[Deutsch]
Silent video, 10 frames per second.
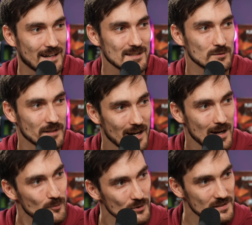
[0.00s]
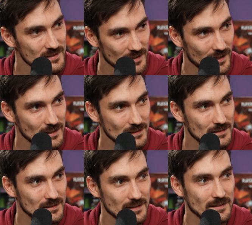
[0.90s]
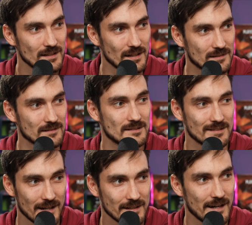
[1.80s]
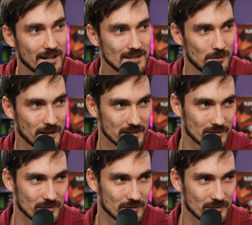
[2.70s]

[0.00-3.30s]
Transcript: Also da muss ich sagen, äh, da kracht's aber ganz